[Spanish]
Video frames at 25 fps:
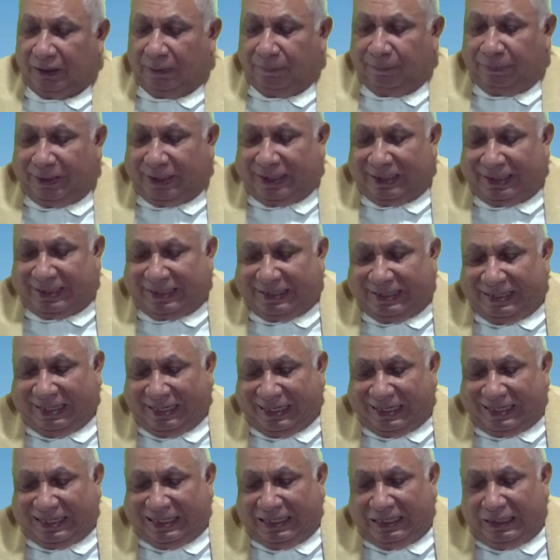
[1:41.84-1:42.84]
para que
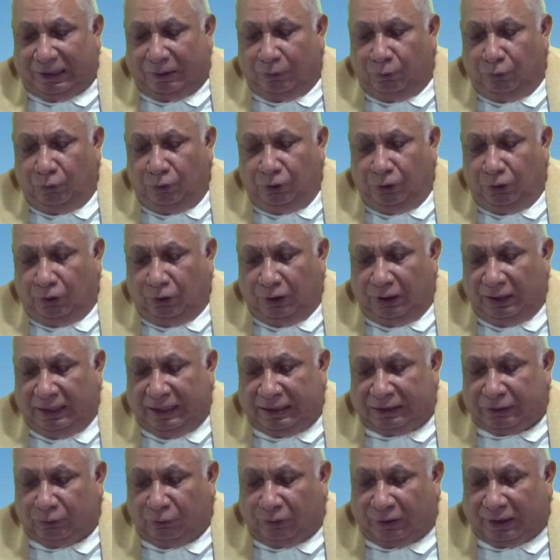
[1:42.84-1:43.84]
a cada uno
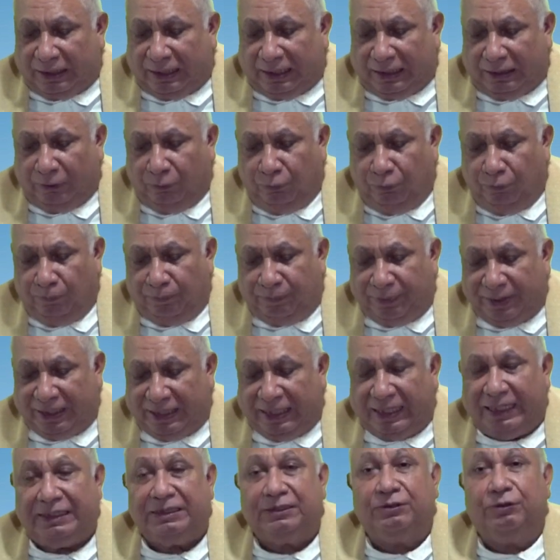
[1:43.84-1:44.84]
le tocara un
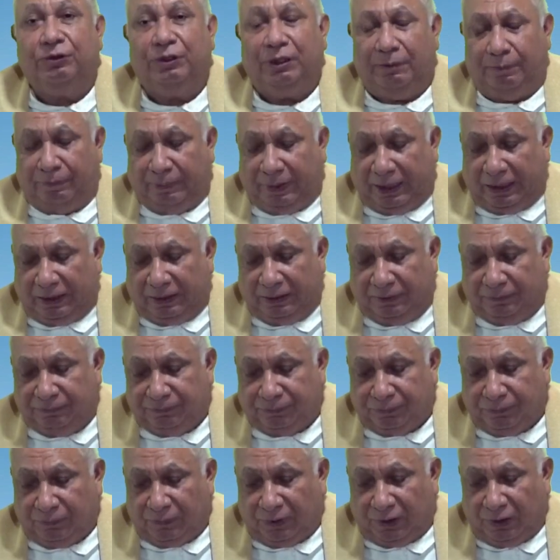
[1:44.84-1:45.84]
pedazo de pan.
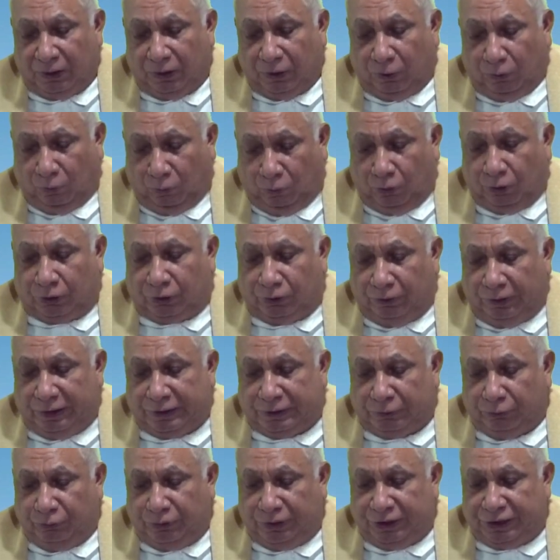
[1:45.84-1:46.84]
Otro de
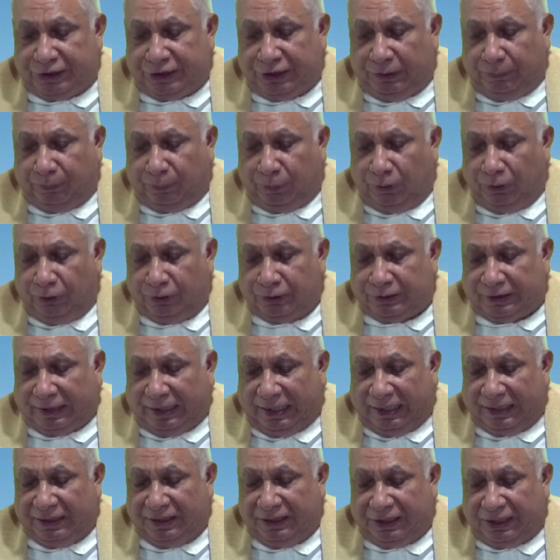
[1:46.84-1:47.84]
sus discípulos,
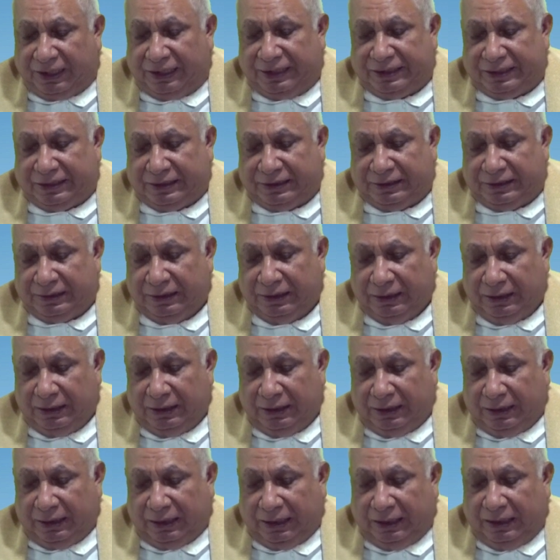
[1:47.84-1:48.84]
Andrés,
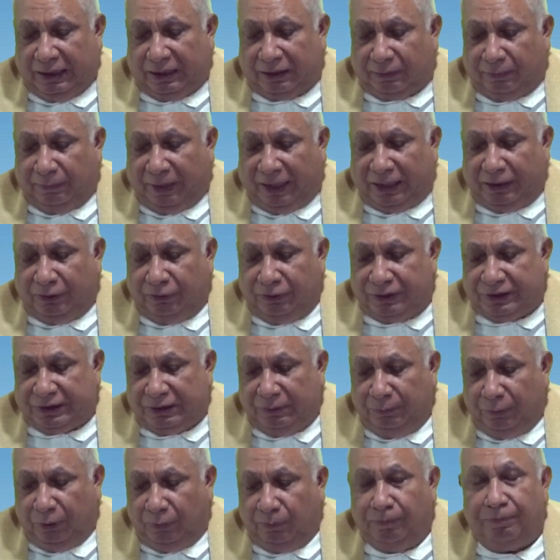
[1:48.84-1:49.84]
el hermano de
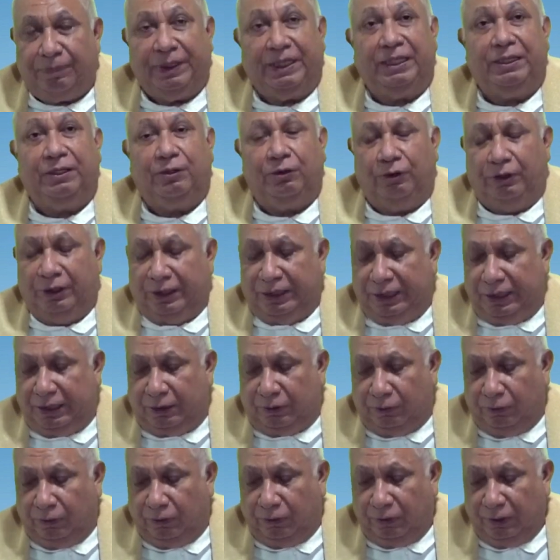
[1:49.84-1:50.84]
Simón Pedro, le
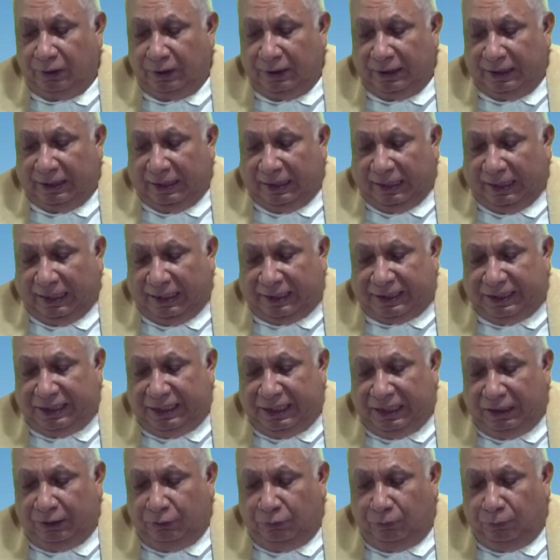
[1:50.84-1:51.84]
dijo,
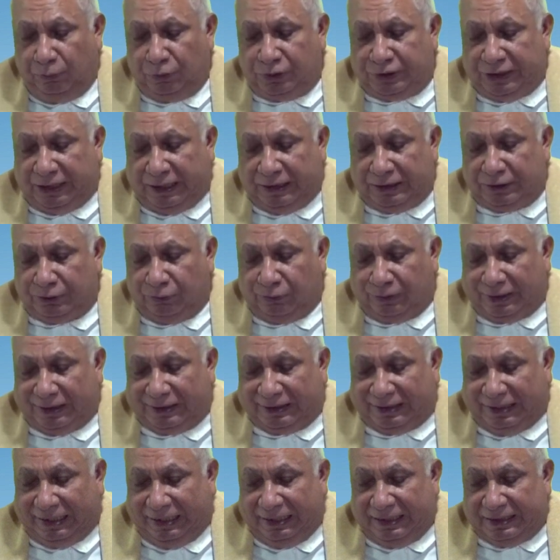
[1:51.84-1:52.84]
aquí hay un muchacho que
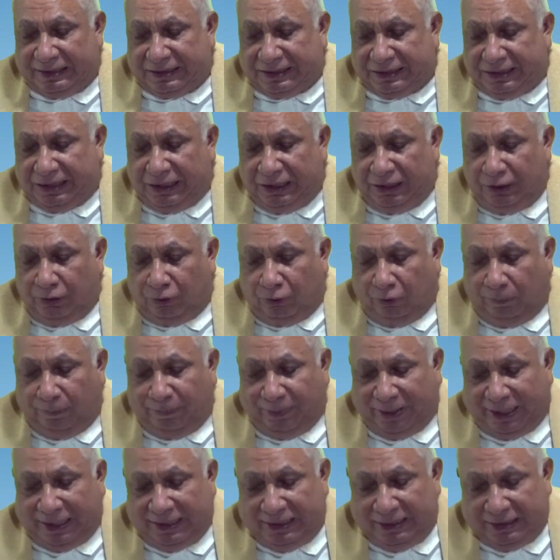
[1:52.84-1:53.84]
trae cinco
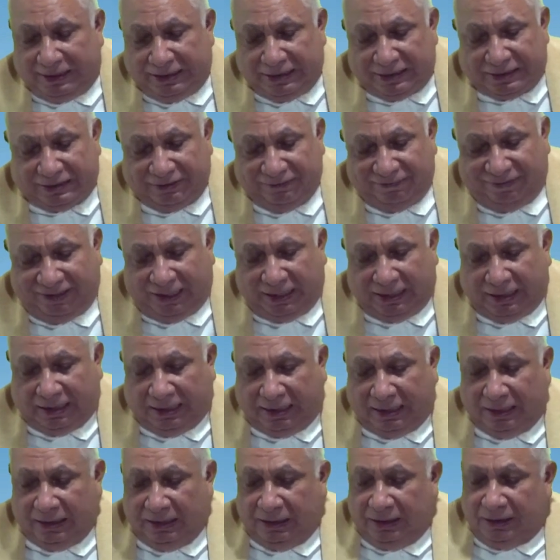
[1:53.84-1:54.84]
panes de
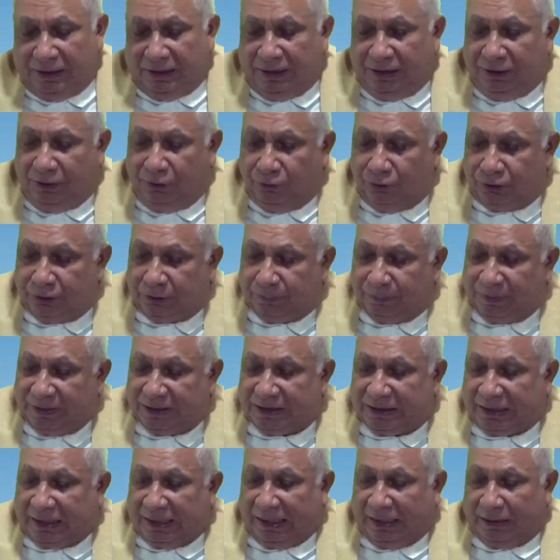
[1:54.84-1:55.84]
cebada y dos
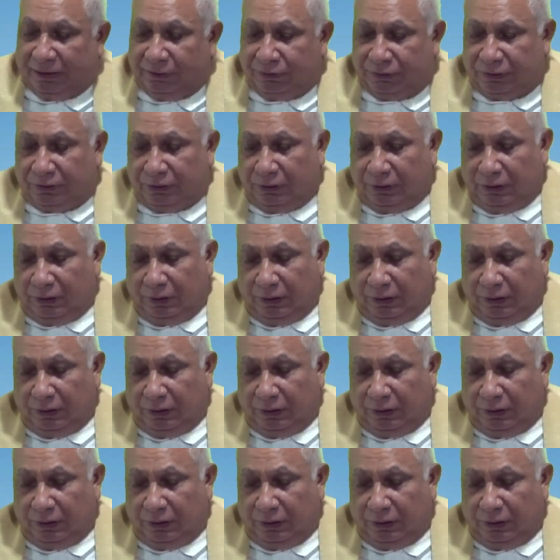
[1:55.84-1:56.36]
pescados.